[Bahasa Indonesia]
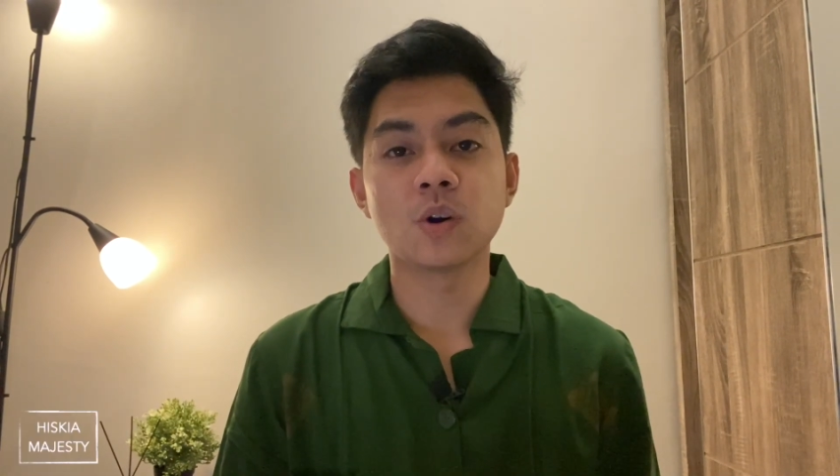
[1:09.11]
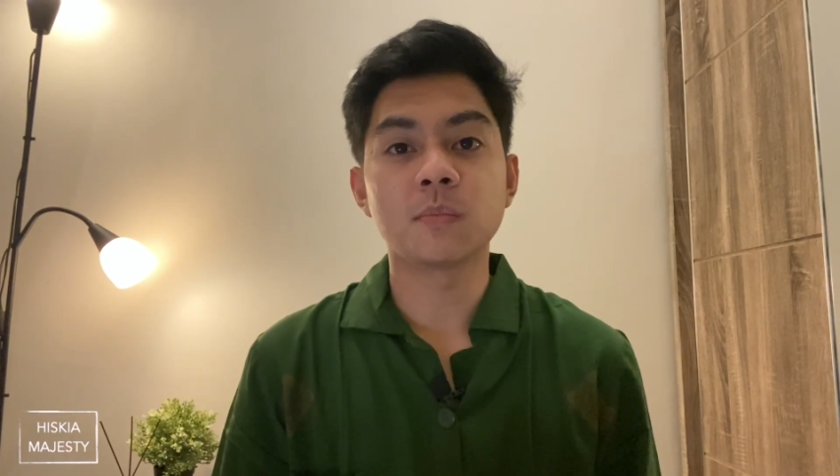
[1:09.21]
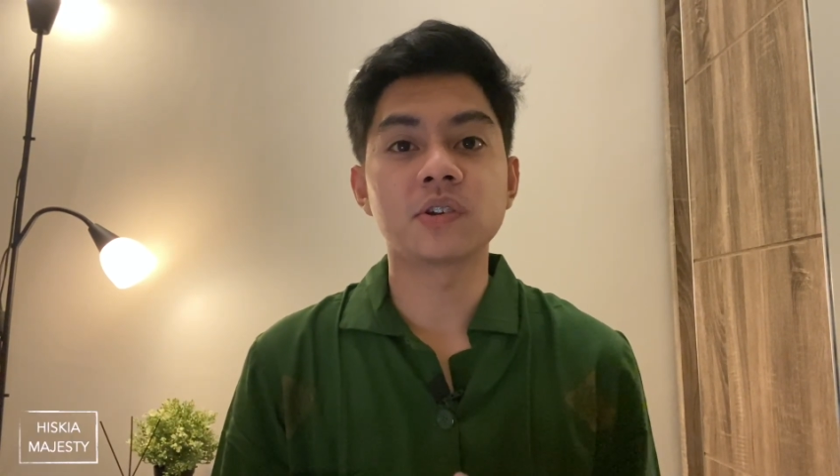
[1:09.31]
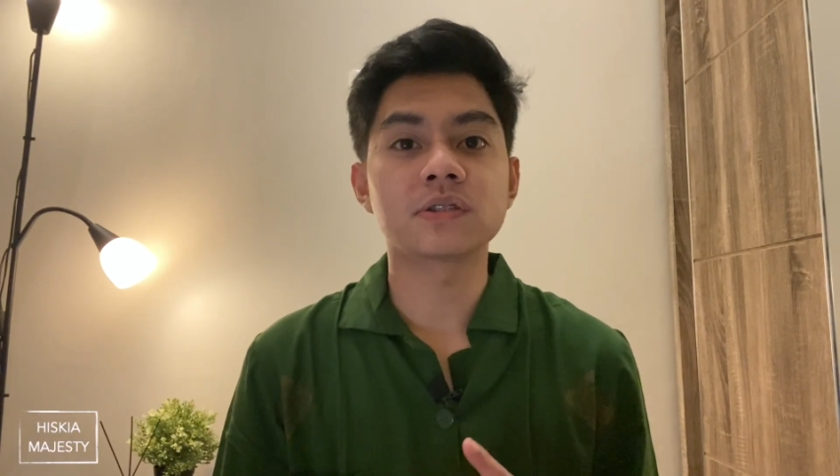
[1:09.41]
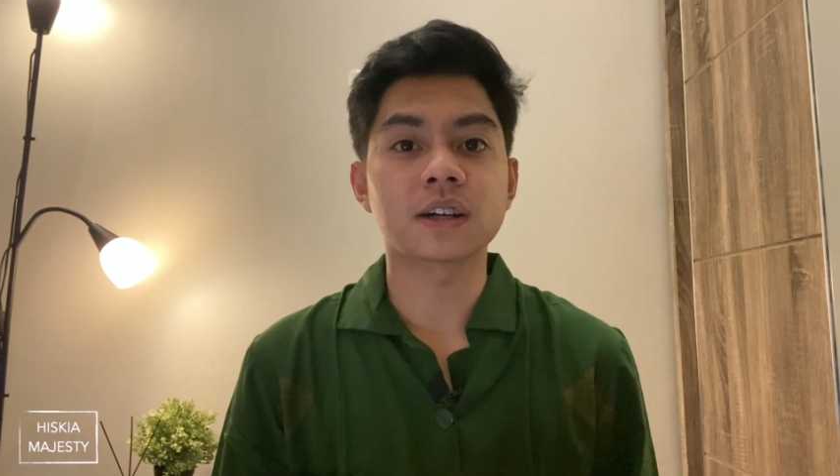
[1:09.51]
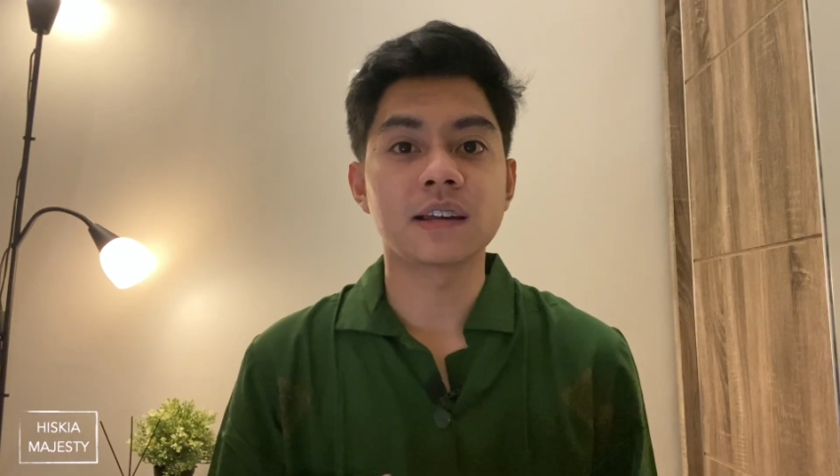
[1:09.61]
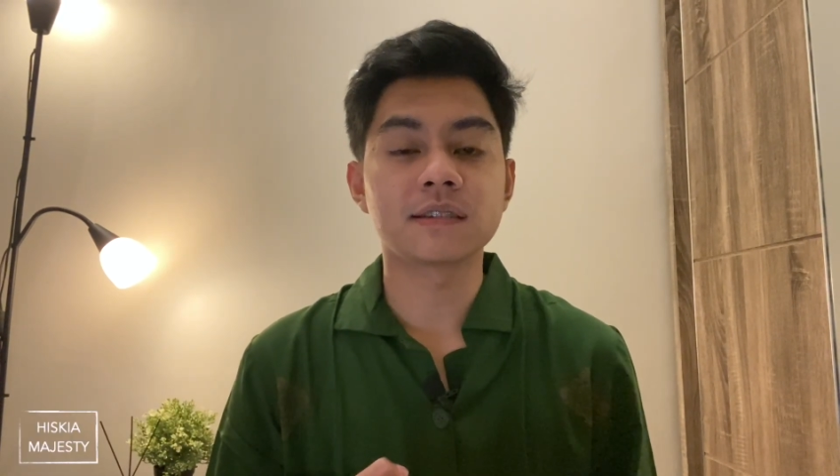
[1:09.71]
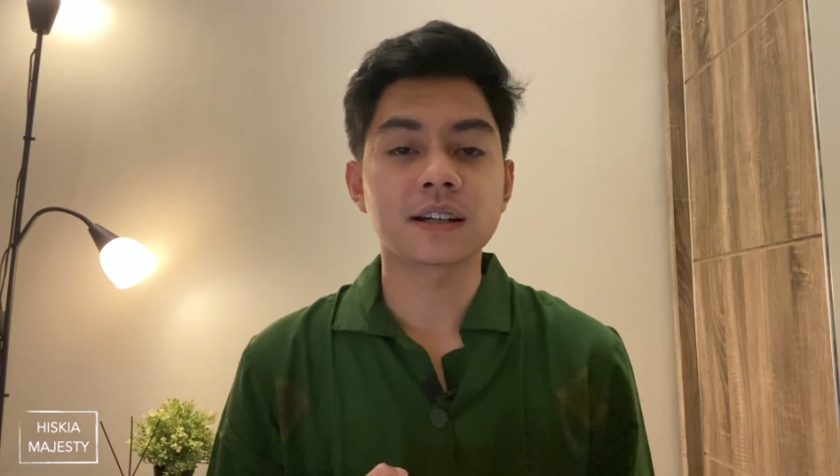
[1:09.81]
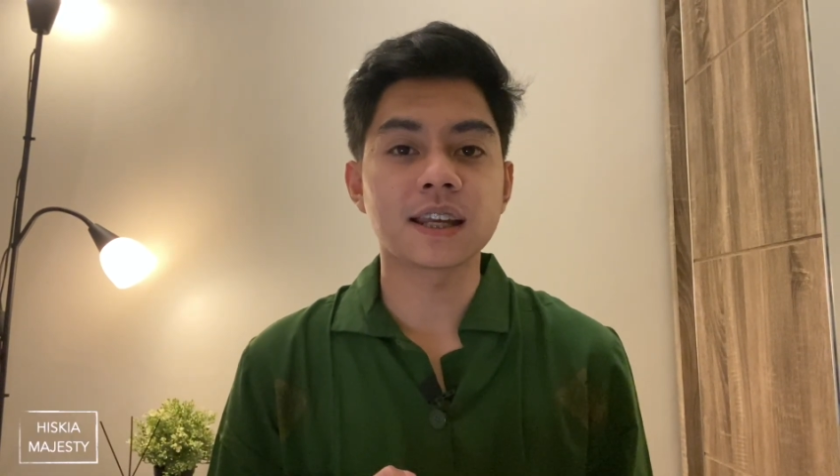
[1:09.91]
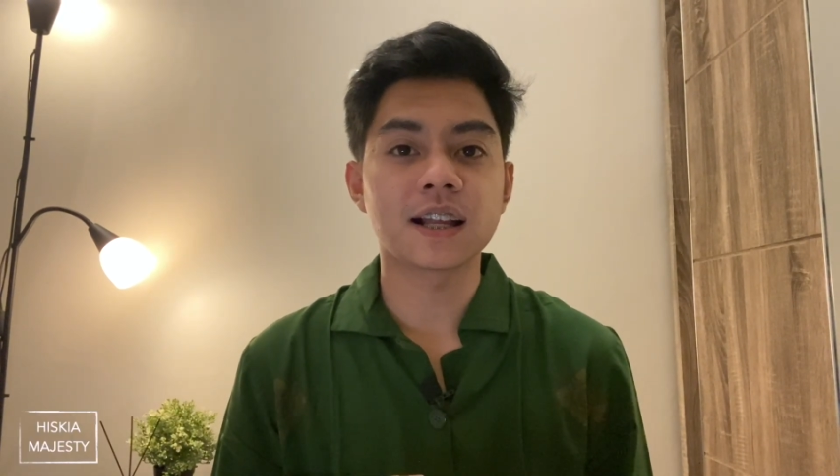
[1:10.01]
dua
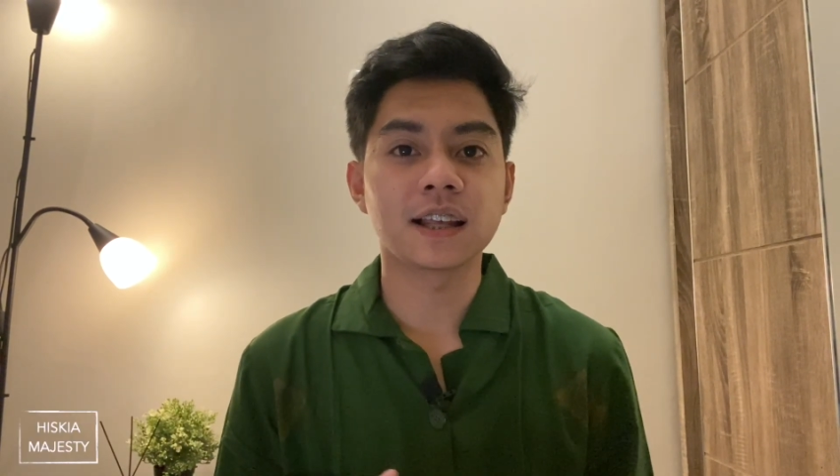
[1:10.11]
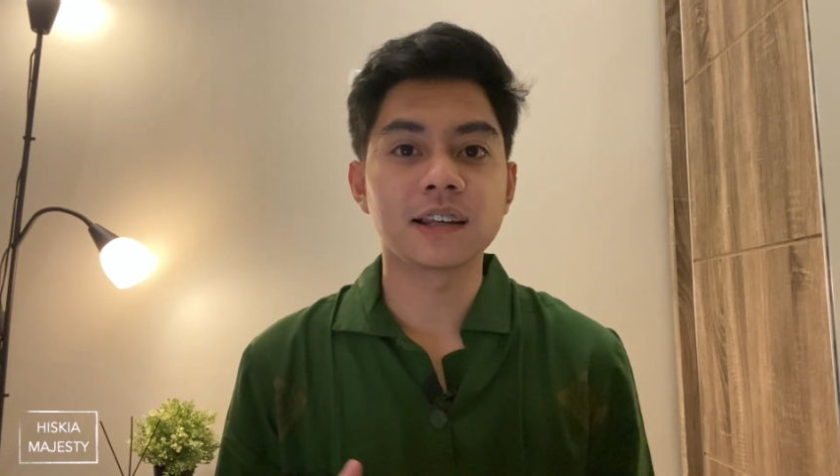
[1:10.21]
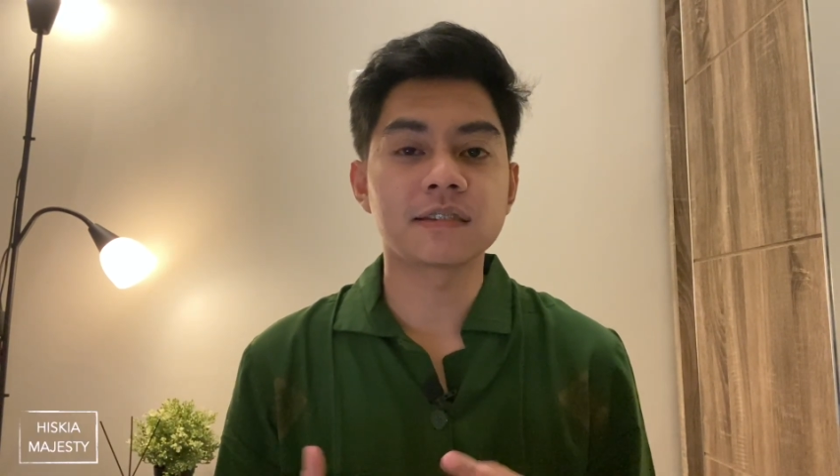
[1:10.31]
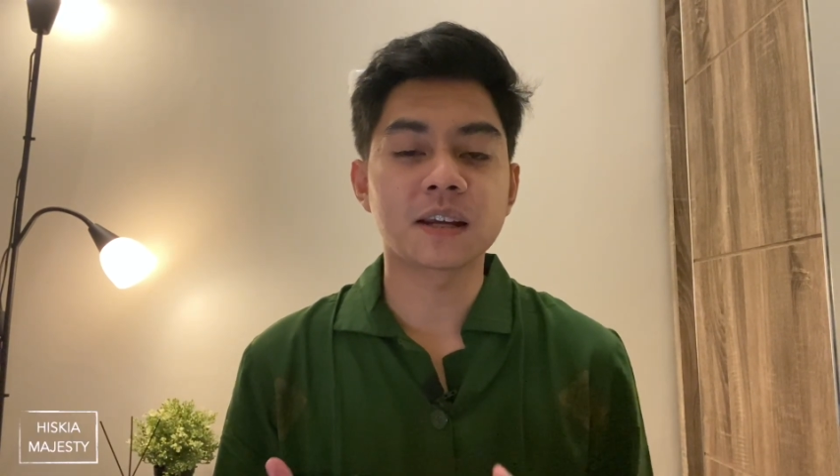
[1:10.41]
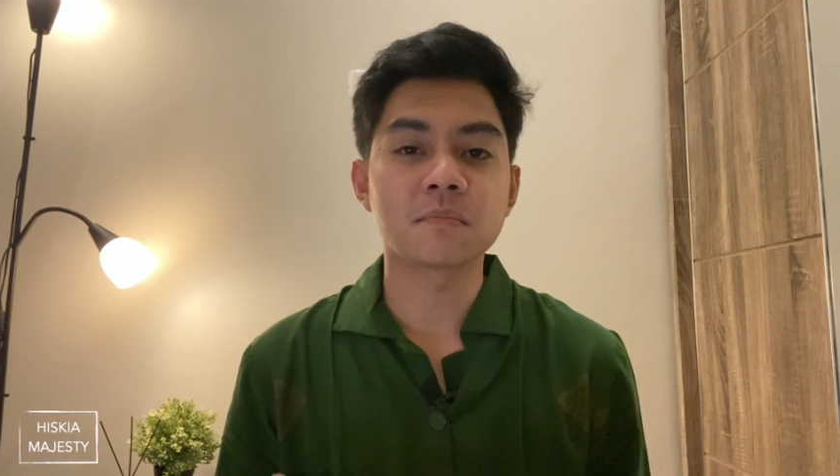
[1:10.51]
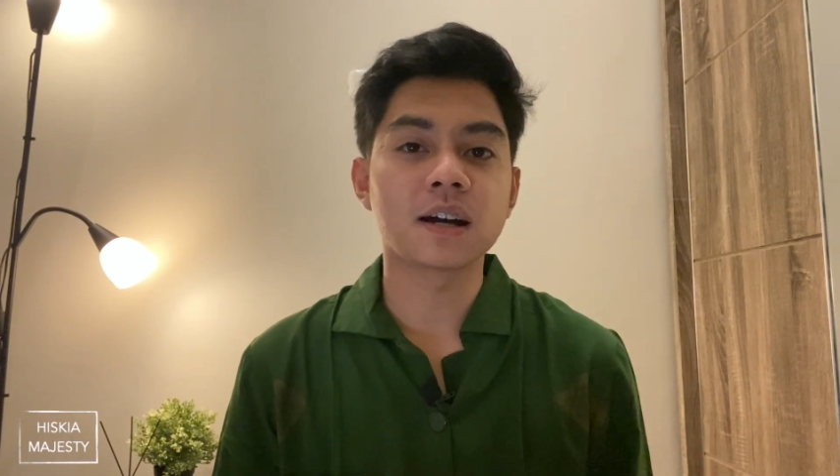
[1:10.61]
moisturizer yang lagi sering